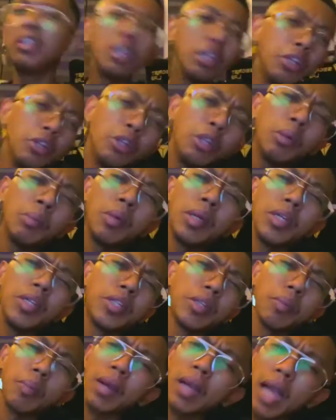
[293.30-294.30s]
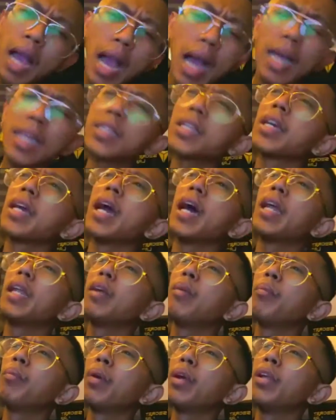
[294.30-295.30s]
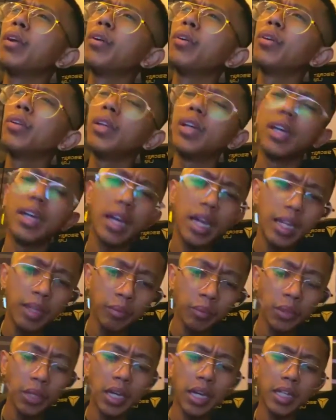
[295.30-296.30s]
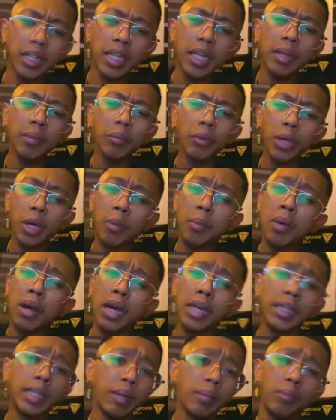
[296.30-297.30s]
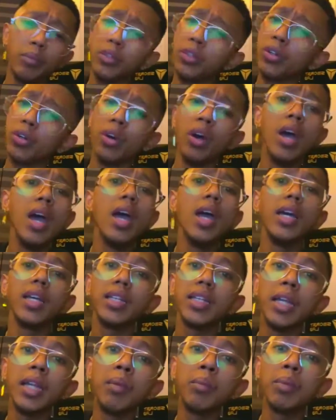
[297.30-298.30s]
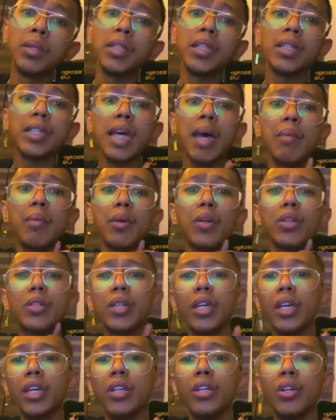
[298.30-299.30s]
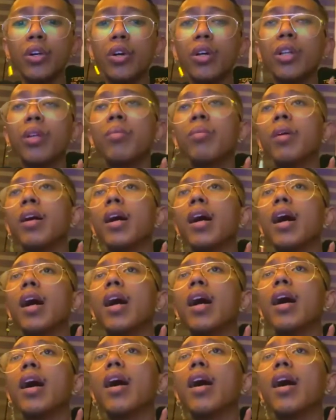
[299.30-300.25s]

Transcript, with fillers: hindi nyo naman siya pag-aaksayaan ng panahon eh. Alam ko yan, alam ko yung mga trip nyo. Kasi alam masasabi ko sa inyo ng mga